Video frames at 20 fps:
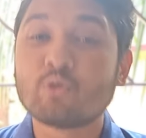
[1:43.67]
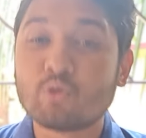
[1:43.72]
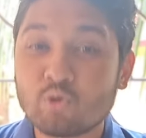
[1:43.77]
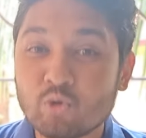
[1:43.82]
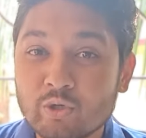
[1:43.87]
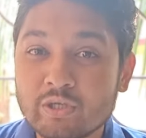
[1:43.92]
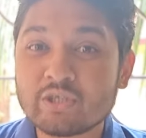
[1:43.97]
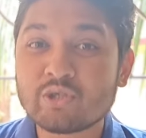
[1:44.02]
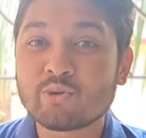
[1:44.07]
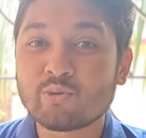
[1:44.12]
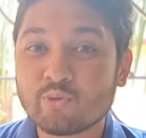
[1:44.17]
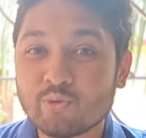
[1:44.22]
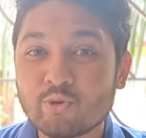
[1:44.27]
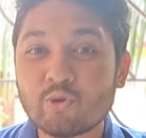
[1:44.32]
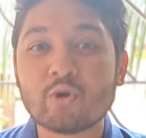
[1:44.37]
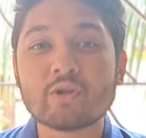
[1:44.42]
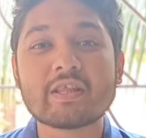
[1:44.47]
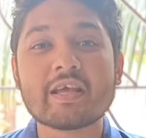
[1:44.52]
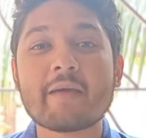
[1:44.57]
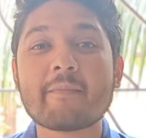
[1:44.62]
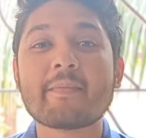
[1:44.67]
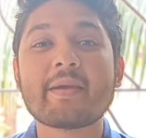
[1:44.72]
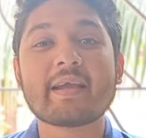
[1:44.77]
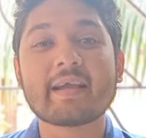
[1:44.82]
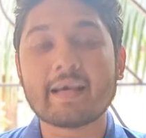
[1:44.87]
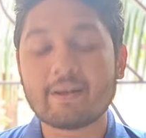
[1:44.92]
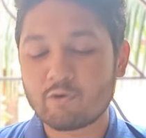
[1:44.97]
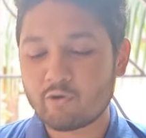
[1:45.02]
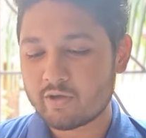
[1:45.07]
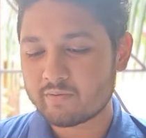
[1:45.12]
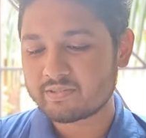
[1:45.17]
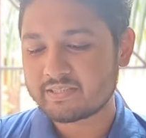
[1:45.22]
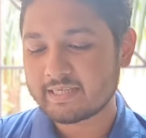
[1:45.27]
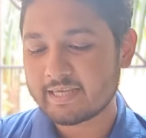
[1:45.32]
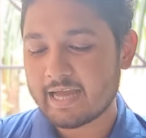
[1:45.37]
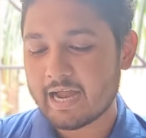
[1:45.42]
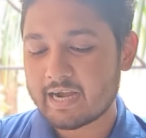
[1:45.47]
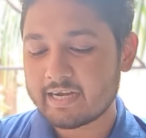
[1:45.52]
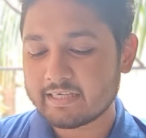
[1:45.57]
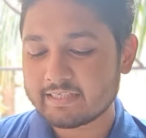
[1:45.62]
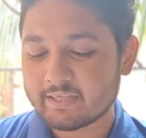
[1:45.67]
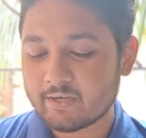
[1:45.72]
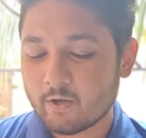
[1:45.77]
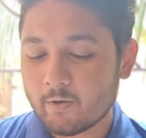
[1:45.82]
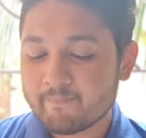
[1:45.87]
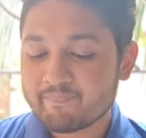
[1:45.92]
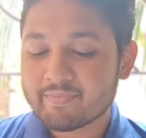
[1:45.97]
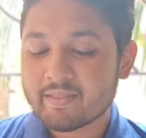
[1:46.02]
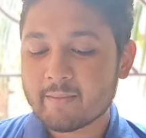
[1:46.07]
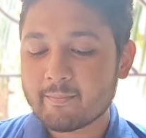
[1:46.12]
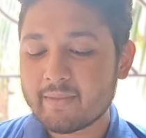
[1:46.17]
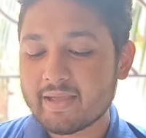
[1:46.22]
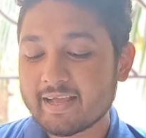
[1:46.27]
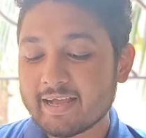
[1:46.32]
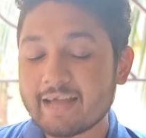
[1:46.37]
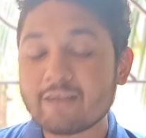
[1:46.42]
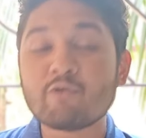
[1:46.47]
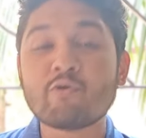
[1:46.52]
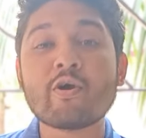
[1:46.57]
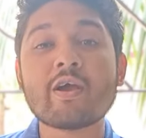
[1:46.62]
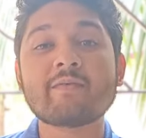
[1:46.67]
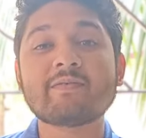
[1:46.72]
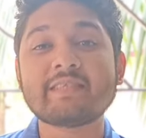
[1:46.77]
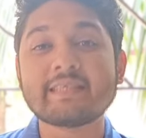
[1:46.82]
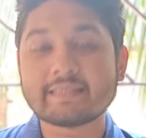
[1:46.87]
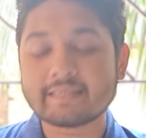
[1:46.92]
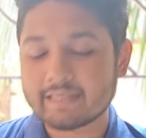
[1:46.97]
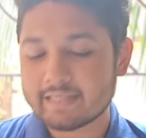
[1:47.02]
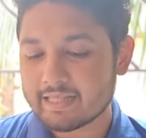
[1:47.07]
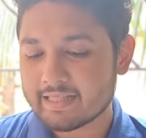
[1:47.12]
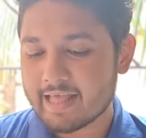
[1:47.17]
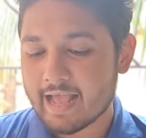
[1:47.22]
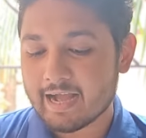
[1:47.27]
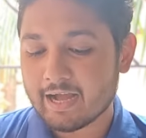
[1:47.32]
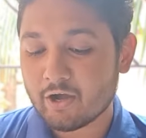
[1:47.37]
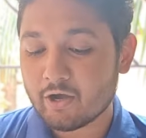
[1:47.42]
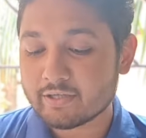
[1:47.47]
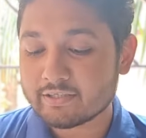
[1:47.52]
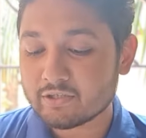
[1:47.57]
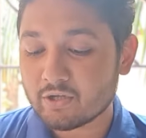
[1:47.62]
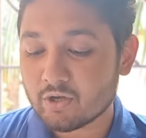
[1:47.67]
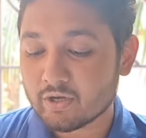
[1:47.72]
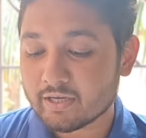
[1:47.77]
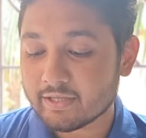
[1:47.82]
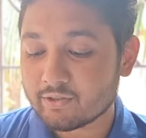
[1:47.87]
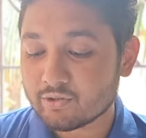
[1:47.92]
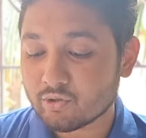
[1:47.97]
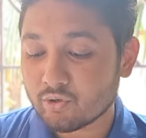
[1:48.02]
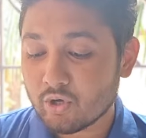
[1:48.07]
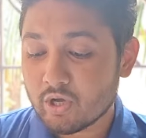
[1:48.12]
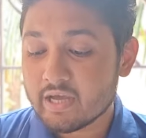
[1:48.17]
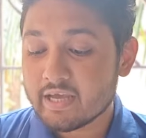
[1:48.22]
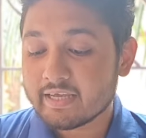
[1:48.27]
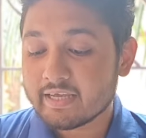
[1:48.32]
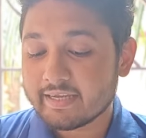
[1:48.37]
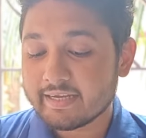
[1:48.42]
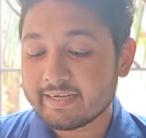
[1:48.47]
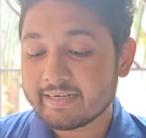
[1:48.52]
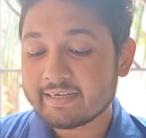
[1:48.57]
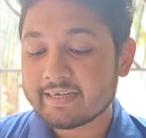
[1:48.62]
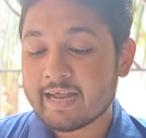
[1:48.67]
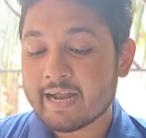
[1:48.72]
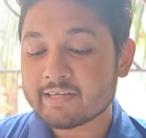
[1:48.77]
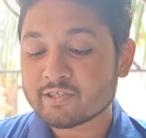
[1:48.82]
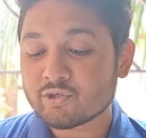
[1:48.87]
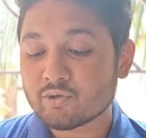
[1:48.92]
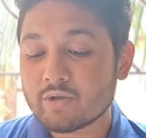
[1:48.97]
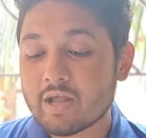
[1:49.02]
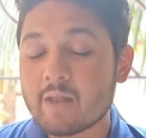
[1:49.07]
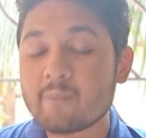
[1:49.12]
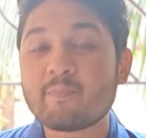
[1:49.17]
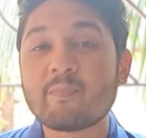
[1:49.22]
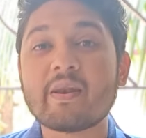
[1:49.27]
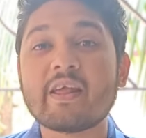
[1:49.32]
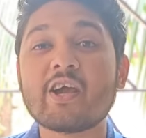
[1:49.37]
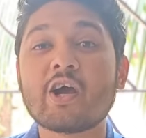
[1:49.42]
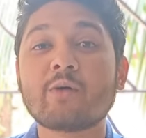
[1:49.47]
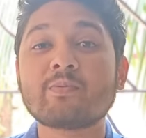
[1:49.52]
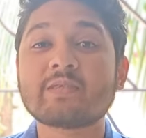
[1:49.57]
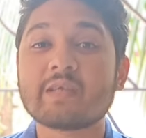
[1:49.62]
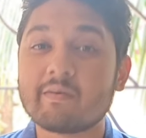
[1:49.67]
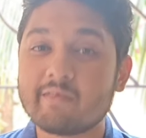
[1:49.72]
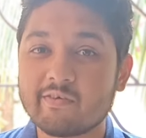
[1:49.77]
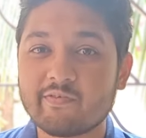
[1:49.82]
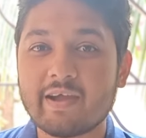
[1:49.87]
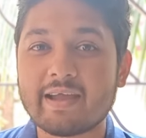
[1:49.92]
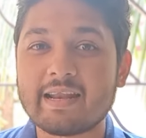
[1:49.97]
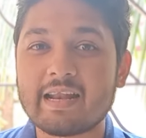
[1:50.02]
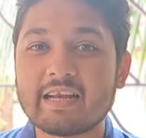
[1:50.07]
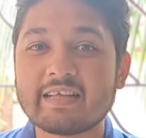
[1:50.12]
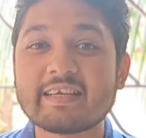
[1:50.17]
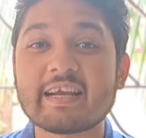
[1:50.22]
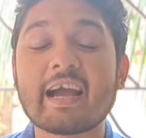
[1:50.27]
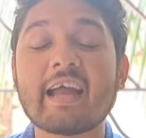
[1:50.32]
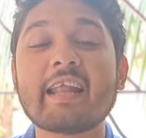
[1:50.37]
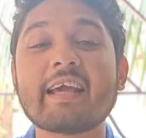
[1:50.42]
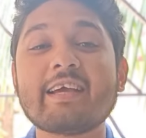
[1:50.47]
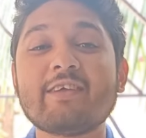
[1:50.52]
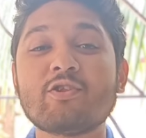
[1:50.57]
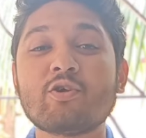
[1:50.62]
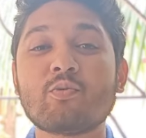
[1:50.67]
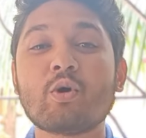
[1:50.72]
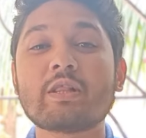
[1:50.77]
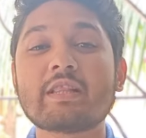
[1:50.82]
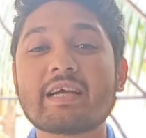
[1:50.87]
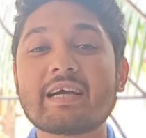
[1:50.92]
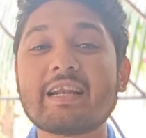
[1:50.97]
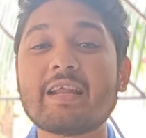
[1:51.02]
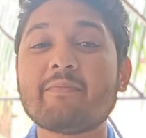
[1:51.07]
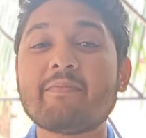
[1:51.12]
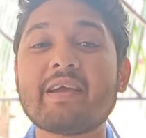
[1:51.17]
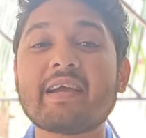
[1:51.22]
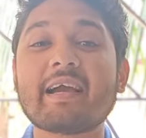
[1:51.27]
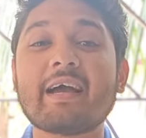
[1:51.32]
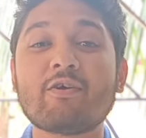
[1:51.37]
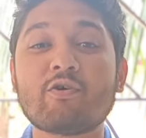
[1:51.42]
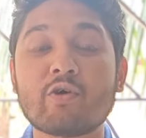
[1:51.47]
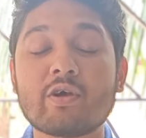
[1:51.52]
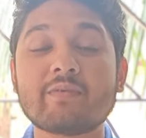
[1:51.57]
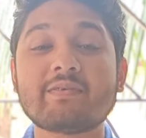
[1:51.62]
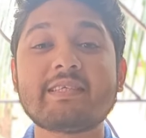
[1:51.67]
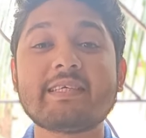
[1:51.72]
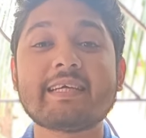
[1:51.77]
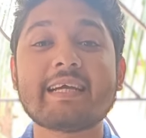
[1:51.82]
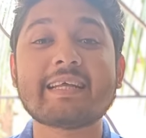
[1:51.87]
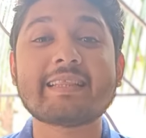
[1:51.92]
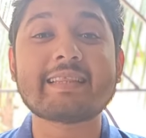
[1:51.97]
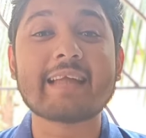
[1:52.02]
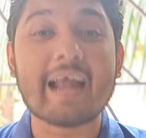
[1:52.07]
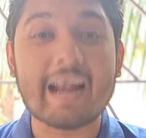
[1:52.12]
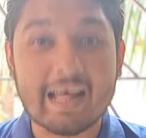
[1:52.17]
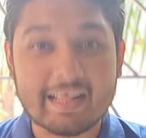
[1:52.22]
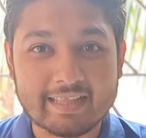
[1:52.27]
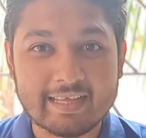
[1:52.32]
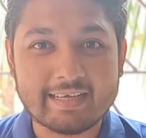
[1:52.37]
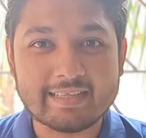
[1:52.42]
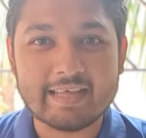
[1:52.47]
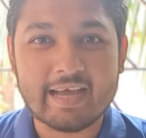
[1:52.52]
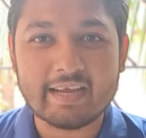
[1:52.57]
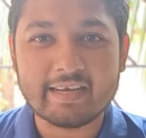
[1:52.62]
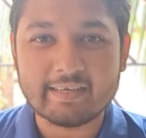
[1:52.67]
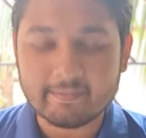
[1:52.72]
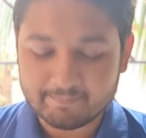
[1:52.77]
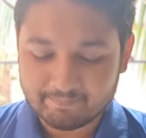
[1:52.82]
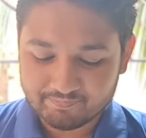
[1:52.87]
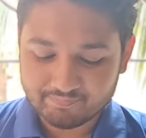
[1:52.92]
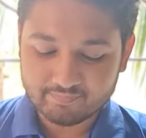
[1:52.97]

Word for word: দুই শূন্যতে বেঙ্গালুরু এফসিকে হারিয়েছিল বেঙ্গালুরু এফসির সাথে দেখা হয়েছিল কিন্তু ইন্টারজোনাল প্লে অফ সেমিফাইনালে যেখানে কিন্তু বলতে গেলে বেঙ্গালুরু এফসিকে দাঁড়াতেই দেয়নি